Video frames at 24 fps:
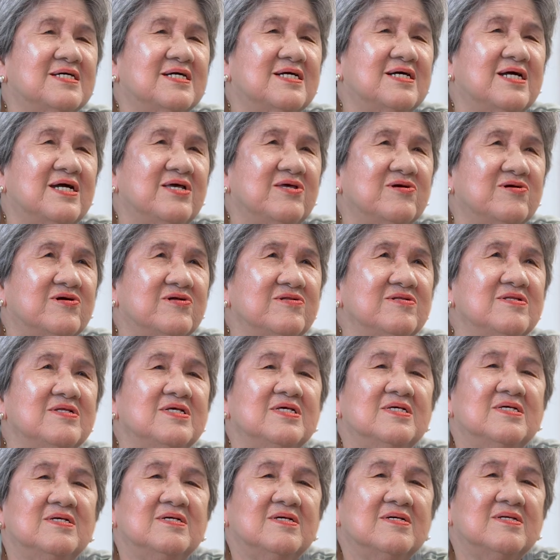hanggang ngayon,
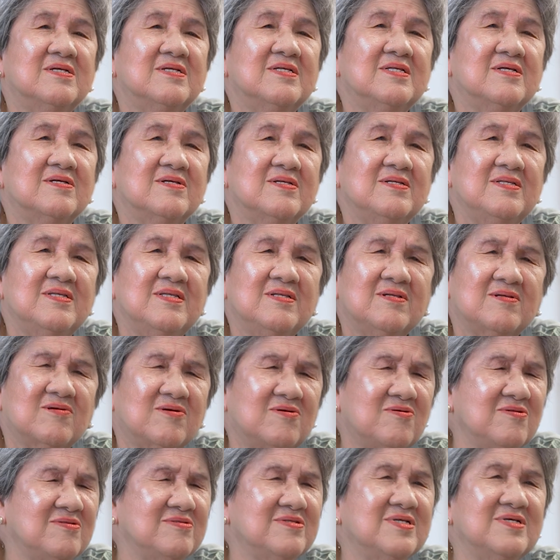
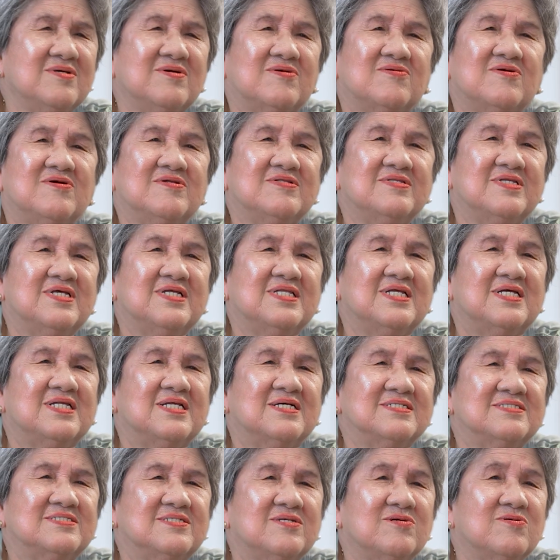konting-konti na
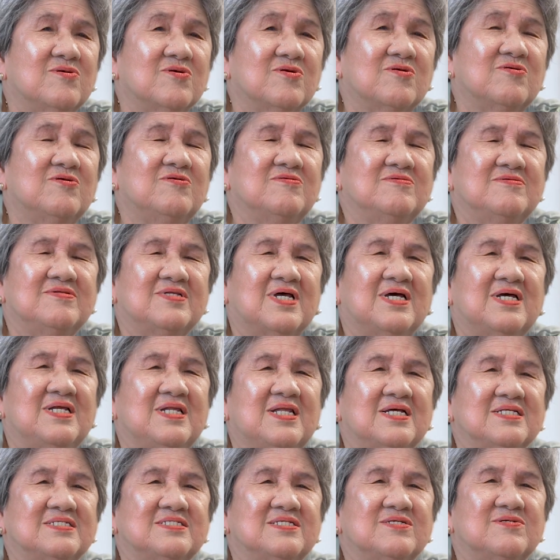lang siguro,
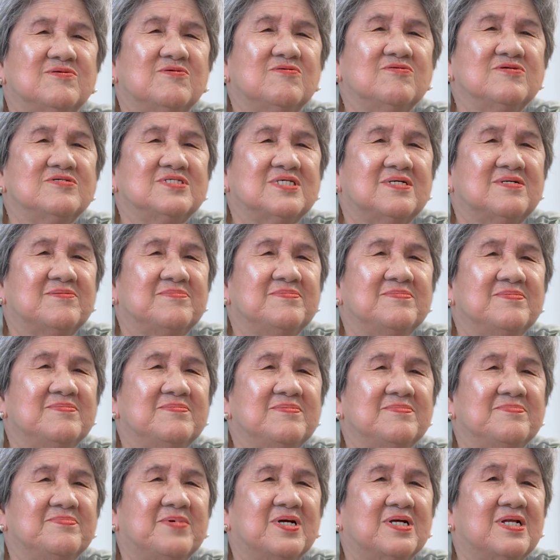dahil lang siguro sa
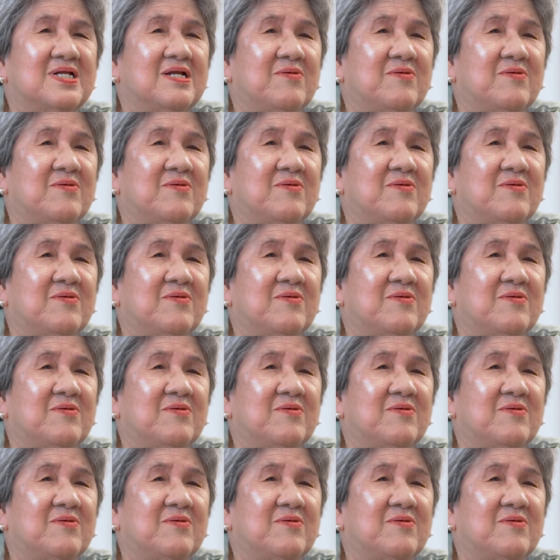pag